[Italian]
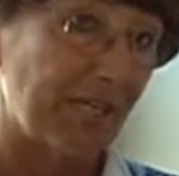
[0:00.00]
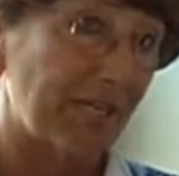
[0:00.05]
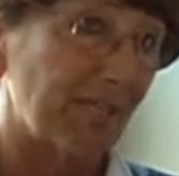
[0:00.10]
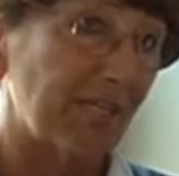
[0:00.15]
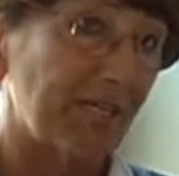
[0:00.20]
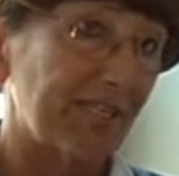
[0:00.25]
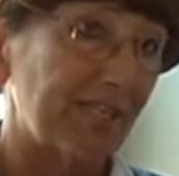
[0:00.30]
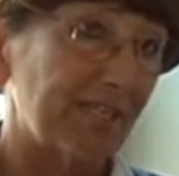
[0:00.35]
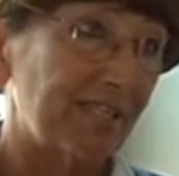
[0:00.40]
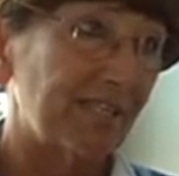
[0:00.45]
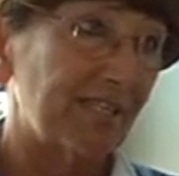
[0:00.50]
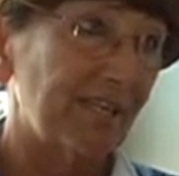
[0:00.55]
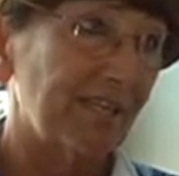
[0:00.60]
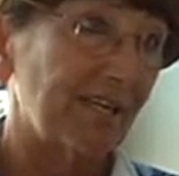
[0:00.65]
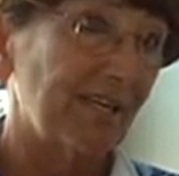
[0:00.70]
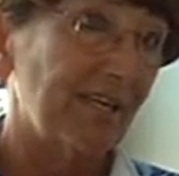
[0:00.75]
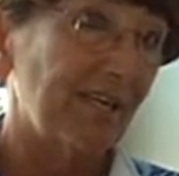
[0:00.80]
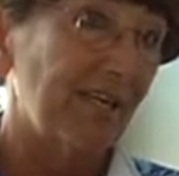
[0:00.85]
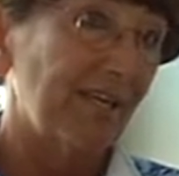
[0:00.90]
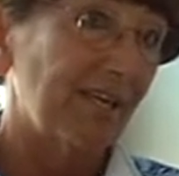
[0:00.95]
la
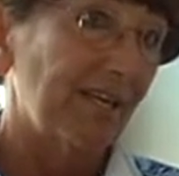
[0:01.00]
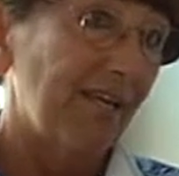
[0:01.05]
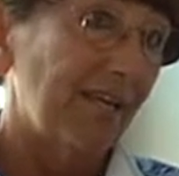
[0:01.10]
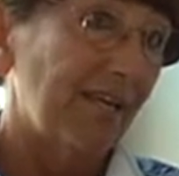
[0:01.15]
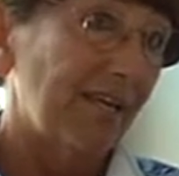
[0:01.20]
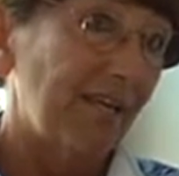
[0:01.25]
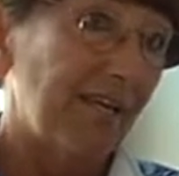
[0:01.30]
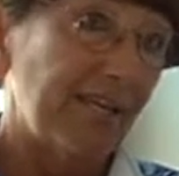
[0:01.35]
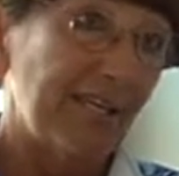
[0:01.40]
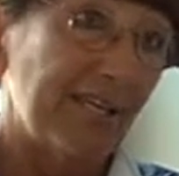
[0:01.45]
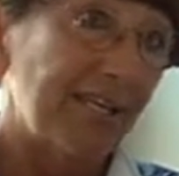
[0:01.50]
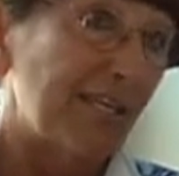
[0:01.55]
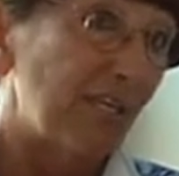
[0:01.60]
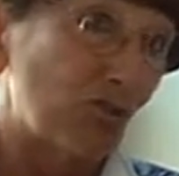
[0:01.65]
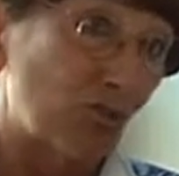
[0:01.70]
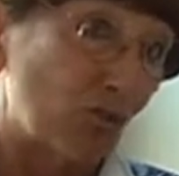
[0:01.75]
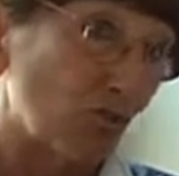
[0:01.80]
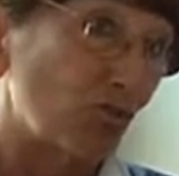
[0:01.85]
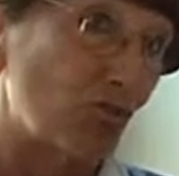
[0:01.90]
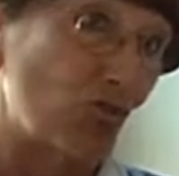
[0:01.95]
malattia e ne
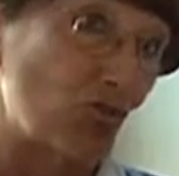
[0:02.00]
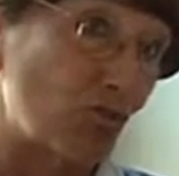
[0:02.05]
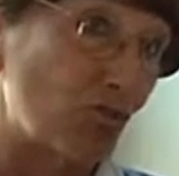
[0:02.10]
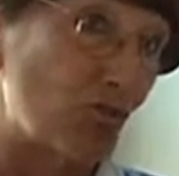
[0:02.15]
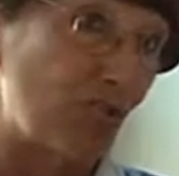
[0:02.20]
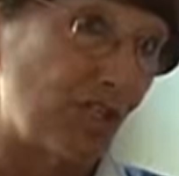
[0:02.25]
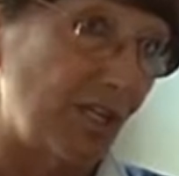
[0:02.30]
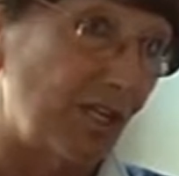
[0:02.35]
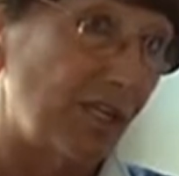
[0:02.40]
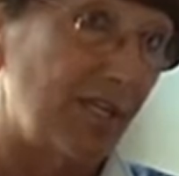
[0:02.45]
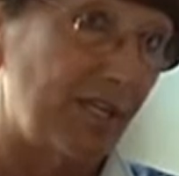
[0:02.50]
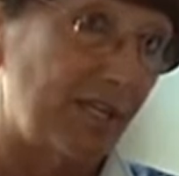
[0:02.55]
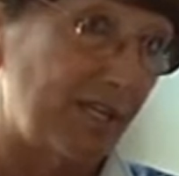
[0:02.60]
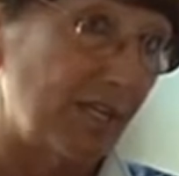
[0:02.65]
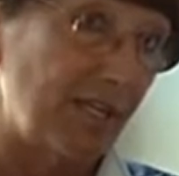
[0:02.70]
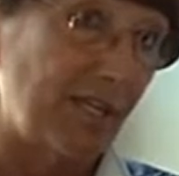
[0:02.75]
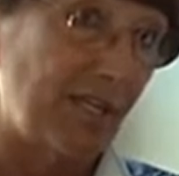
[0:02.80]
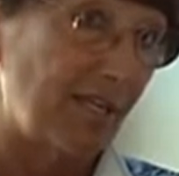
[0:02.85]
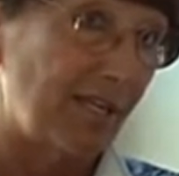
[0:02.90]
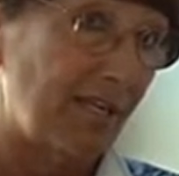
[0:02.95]
sono
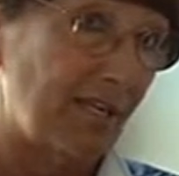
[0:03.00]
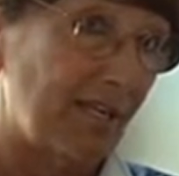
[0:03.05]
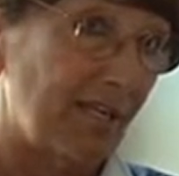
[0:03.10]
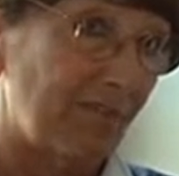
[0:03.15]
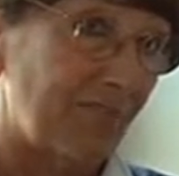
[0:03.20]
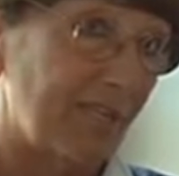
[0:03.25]
usciti